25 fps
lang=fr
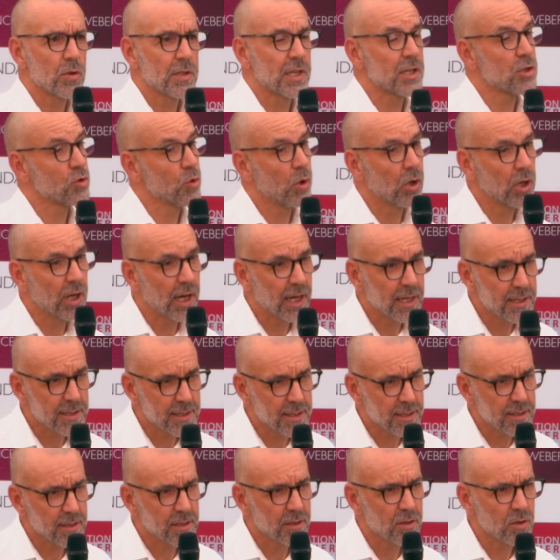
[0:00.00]
que ce soit en
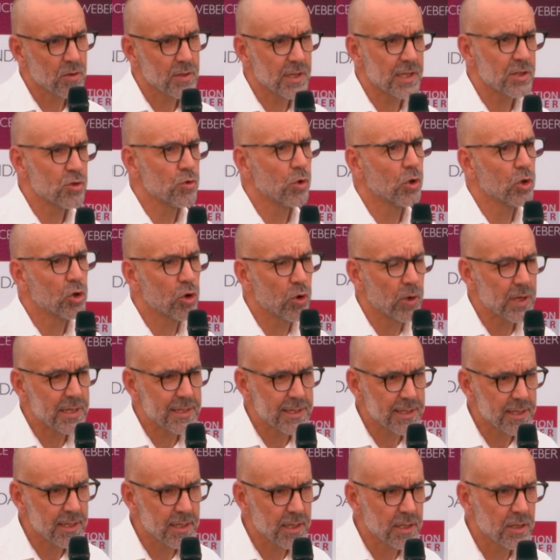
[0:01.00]
Grèce, que ce soit en
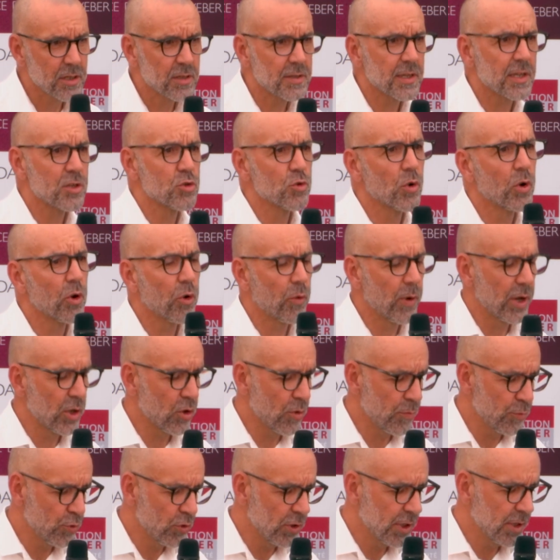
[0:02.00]
Croatie, que ce soit au
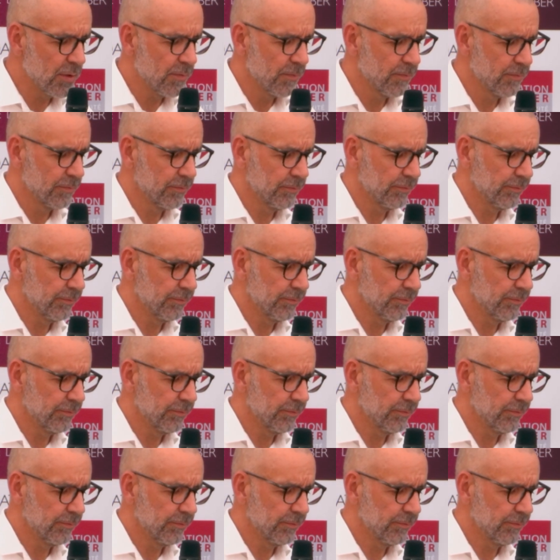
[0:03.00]
Royaume-Uni,